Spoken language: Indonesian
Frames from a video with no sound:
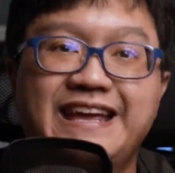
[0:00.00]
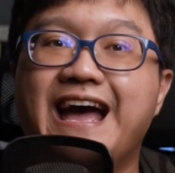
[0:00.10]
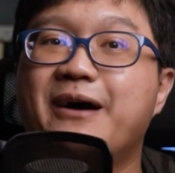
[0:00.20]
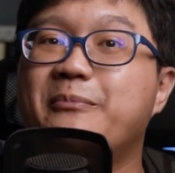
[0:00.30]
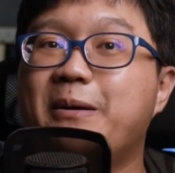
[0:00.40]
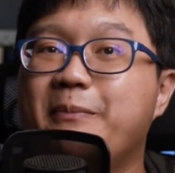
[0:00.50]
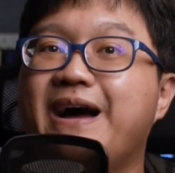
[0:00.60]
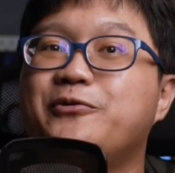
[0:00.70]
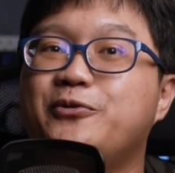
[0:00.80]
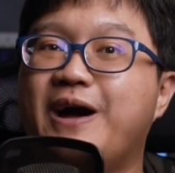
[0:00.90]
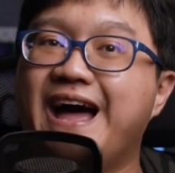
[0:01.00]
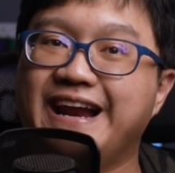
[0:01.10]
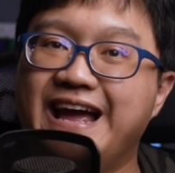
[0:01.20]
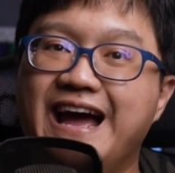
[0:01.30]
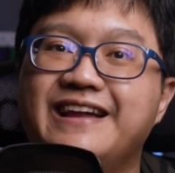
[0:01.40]
Ya, memang untuk
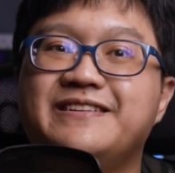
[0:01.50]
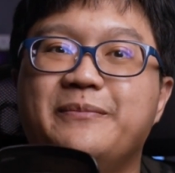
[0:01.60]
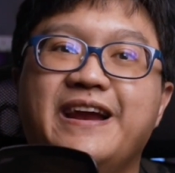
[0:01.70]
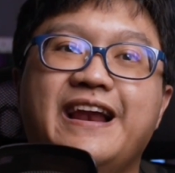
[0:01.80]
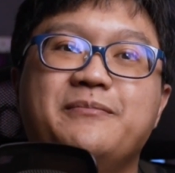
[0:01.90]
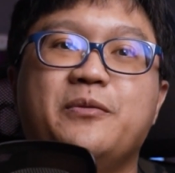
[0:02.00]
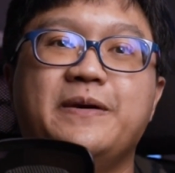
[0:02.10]
harga sebenarnya laptop